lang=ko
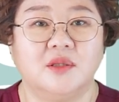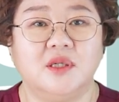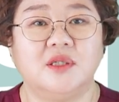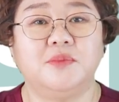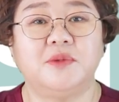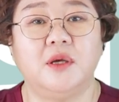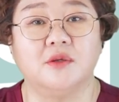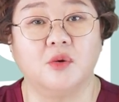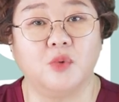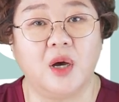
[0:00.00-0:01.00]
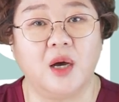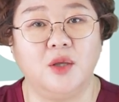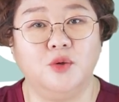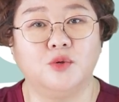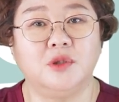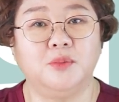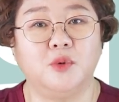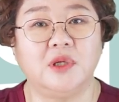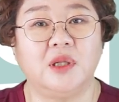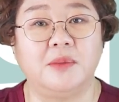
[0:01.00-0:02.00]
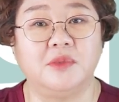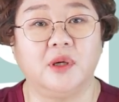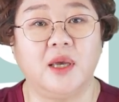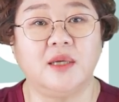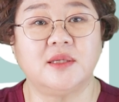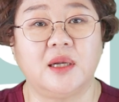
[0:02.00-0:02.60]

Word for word: 칠십 세 여성과 육십오 세 남성의